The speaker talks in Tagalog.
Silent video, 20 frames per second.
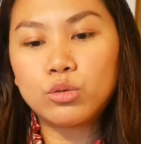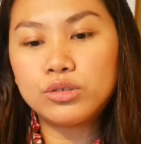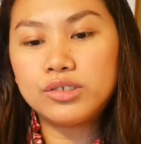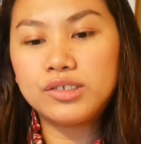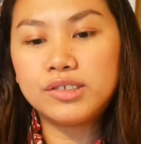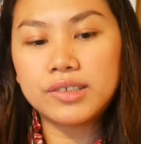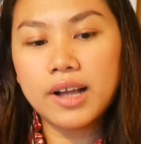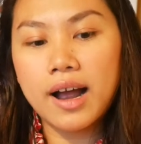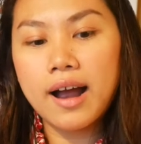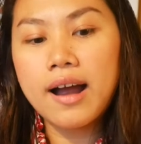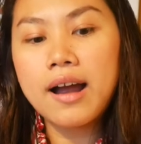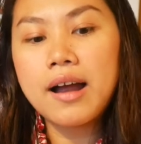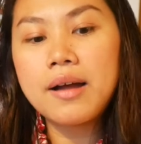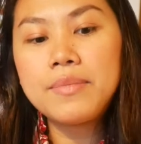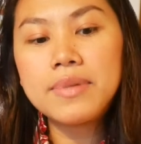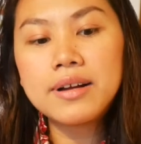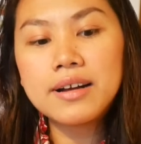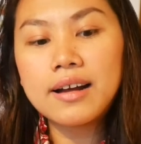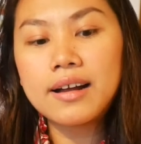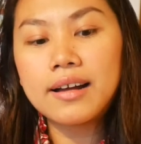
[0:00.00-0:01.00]
ko sa
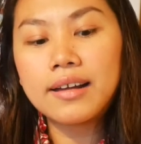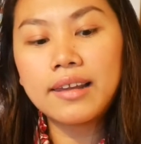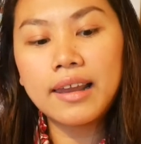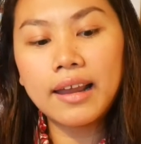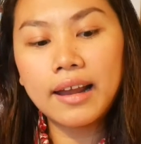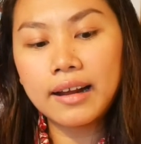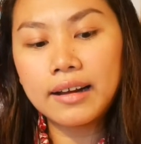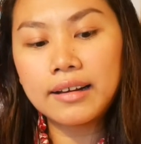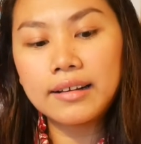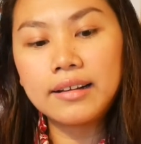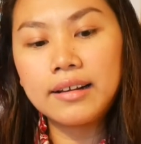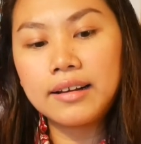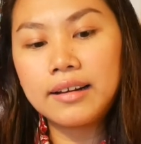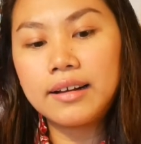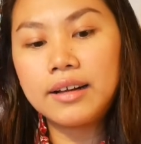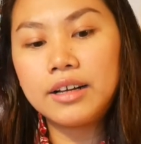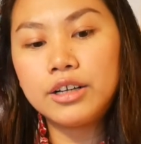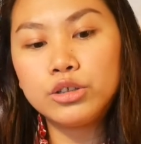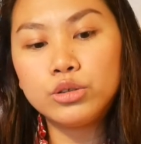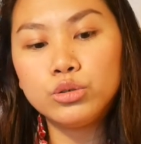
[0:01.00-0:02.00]
mga
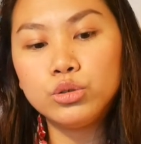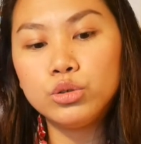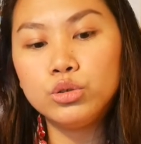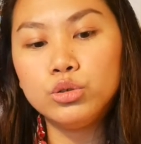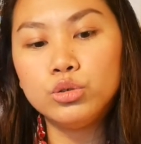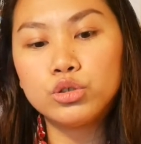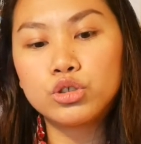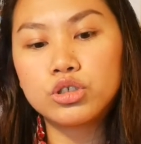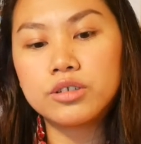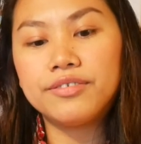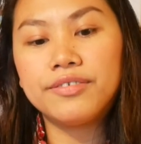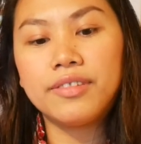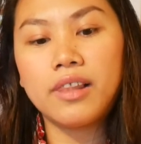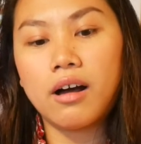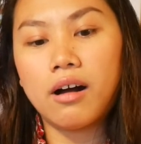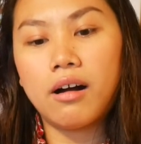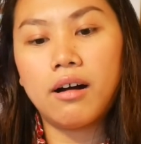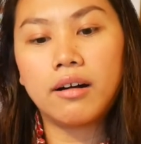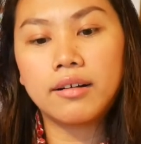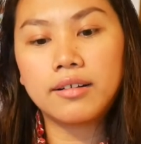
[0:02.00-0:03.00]
nag-YouTube
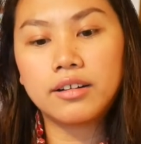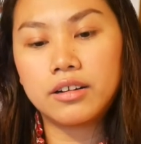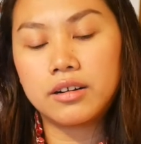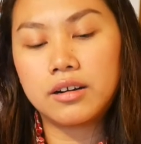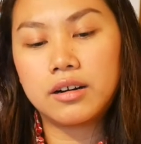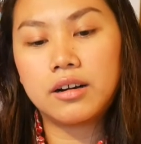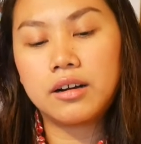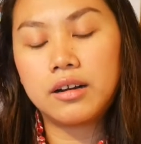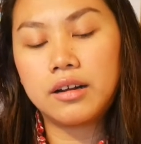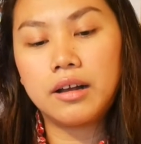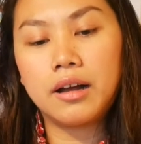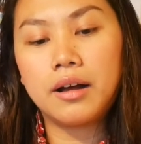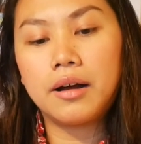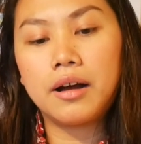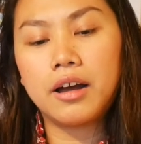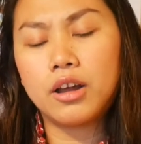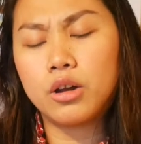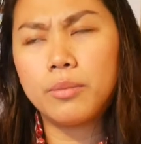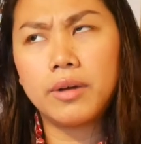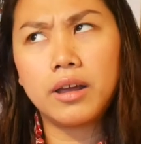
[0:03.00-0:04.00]
vlogger.
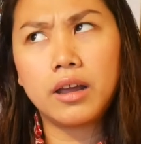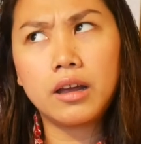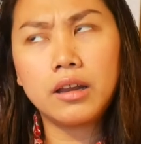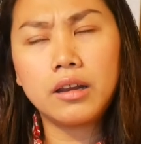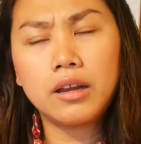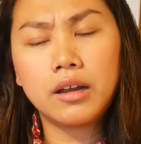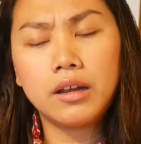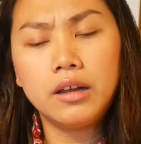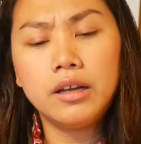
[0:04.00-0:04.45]
Ah, ano ba yan?